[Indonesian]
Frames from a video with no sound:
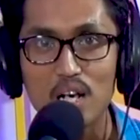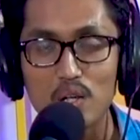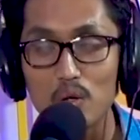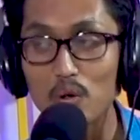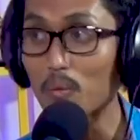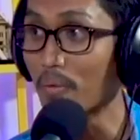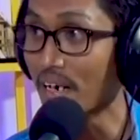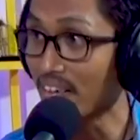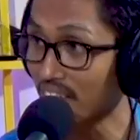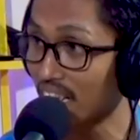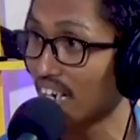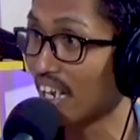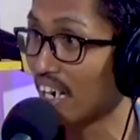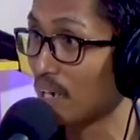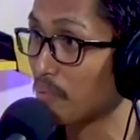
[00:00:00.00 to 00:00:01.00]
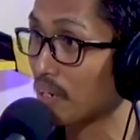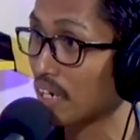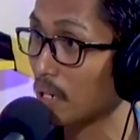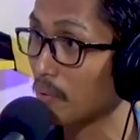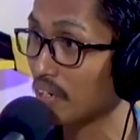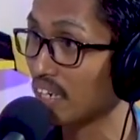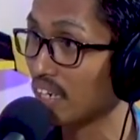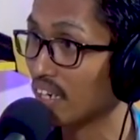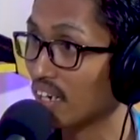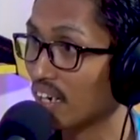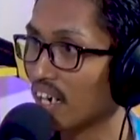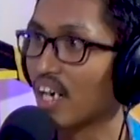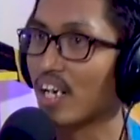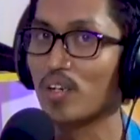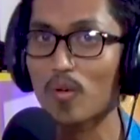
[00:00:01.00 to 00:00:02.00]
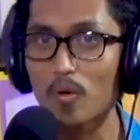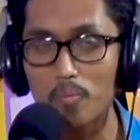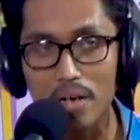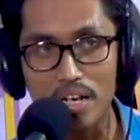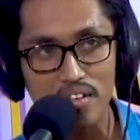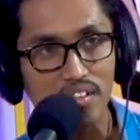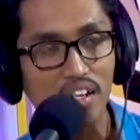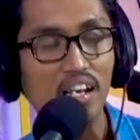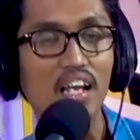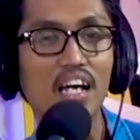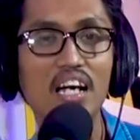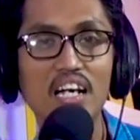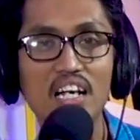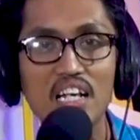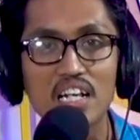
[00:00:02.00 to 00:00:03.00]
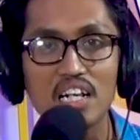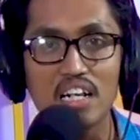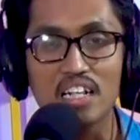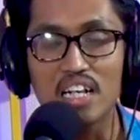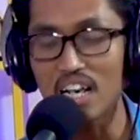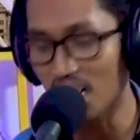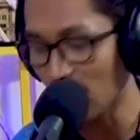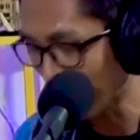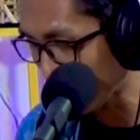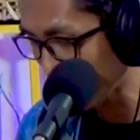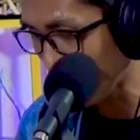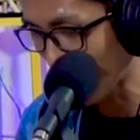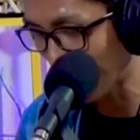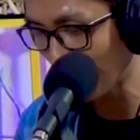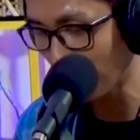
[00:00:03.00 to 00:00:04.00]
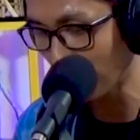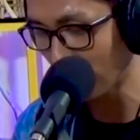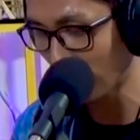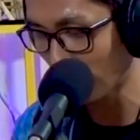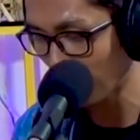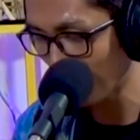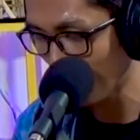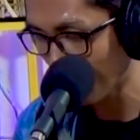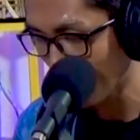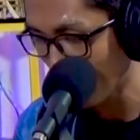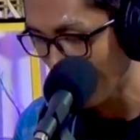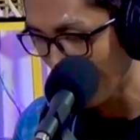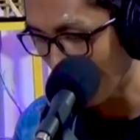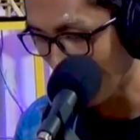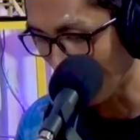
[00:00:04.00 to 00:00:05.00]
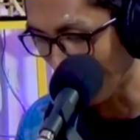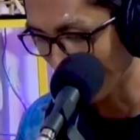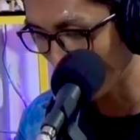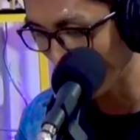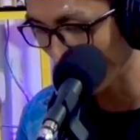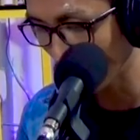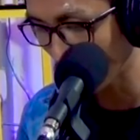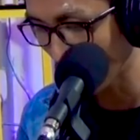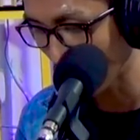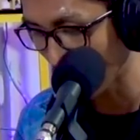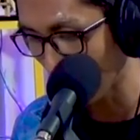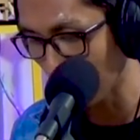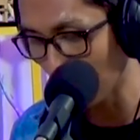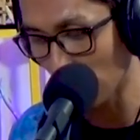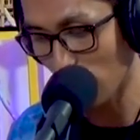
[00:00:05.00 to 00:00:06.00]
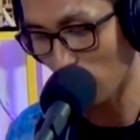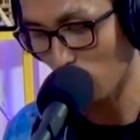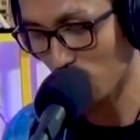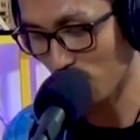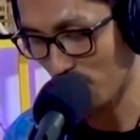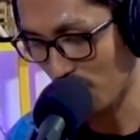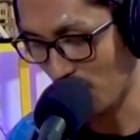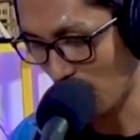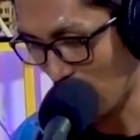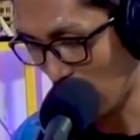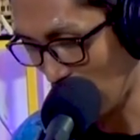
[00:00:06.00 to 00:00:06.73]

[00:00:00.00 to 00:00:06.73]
Nur Maisela lama lengkap ini iya. uh, Nur Maisela gara-gara lagu ini yaitu judulnya adalah Bunga Rosi